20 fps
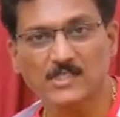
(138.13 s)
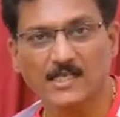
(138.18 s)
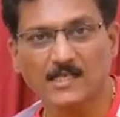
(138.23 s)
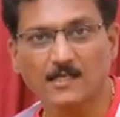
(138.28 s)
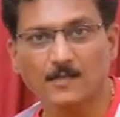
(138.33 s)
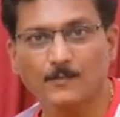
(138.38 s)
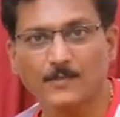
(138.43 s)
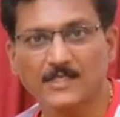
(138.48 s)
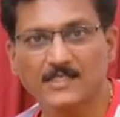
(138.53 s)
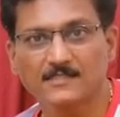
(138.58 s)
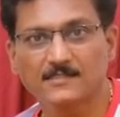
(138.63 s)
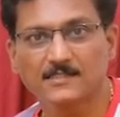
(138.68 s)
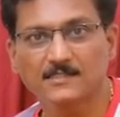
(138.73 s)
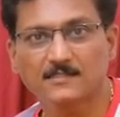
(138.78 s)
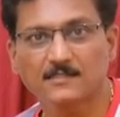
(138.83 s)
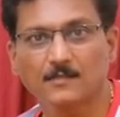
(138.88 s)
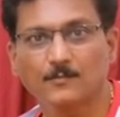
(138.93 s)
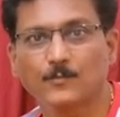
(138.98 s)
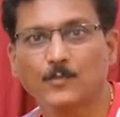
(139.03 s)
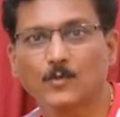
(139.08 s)
ఛానల్ ప్లే
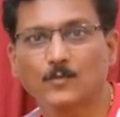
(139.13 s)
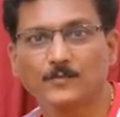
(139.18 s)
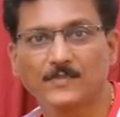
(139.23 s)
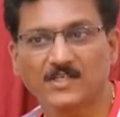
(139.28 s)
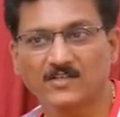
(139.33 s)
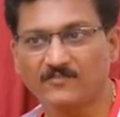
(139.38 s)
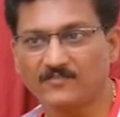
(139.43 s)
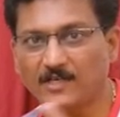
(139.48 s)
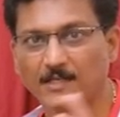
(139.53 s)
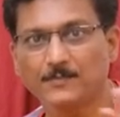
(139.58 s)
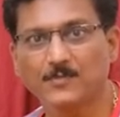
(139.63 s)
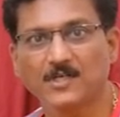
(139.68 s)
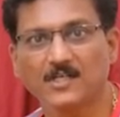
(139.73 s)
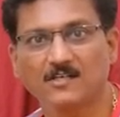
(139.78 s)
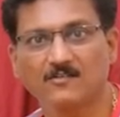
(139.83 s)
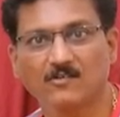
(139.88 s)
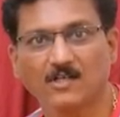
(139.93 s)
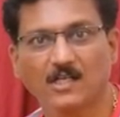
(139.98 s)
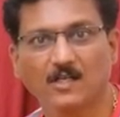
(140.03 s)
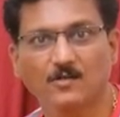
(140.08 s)
చేసినప్పుడు మీకు ఫైవ్
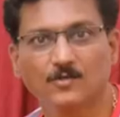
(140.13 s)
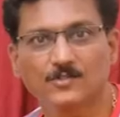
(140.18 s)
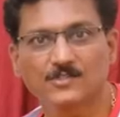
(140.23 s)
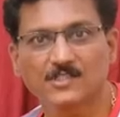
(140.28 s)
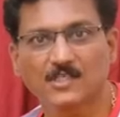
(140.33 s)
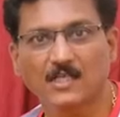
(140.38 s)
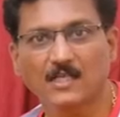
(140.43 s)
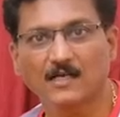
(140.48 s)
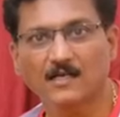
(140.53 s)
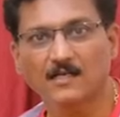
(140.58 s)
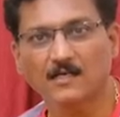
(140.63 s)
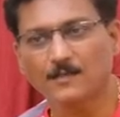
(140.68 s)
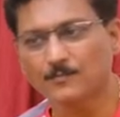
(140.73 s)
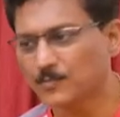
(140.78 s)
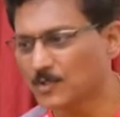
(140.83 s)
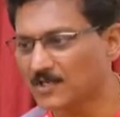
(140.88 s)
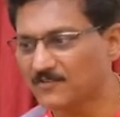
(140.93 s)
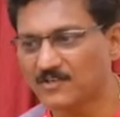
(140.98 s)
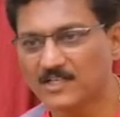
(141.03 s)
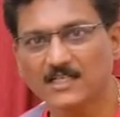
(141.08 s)
పాయింట్ వన్లో వచ్చేలాగా
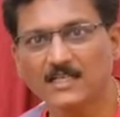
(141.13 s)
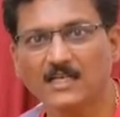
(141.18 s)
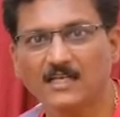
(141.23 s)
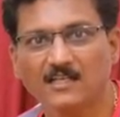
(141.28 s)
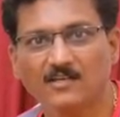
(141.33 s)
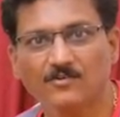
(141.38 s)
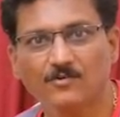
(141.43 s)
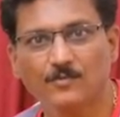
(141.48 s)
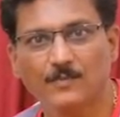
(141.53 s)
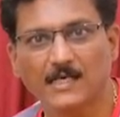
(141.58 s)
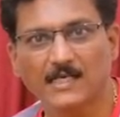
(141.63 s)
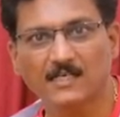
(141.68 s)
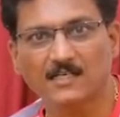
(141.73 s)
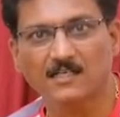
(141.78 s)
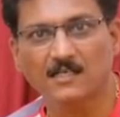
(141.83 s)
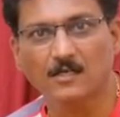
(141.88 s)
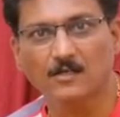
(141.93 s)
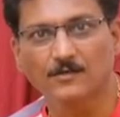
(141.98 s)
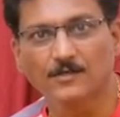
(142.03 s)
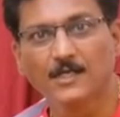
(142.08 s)
అప్పుడు అవన్నీ లేవు
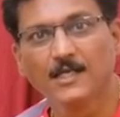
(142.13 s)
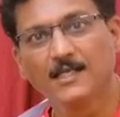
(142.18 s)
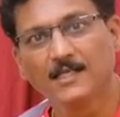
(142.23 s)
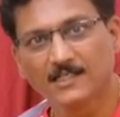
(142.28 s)
మార్కెట్లో